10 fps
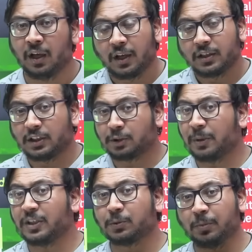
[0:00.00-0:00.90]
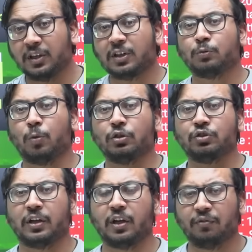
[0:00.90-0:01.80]
जिसपे स्पिनर्स बहुत
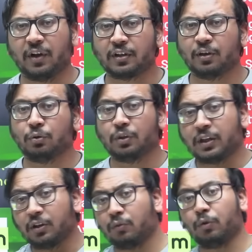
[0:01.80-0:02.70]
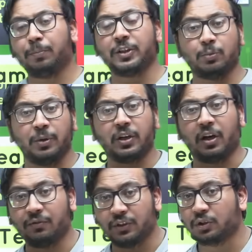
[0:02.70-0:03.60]
ज्यादा इफेक्टिव हो जाते हैं और वो पिच भी
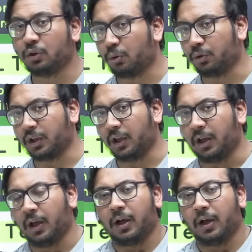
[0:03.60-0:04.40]
काफी स्लो होती है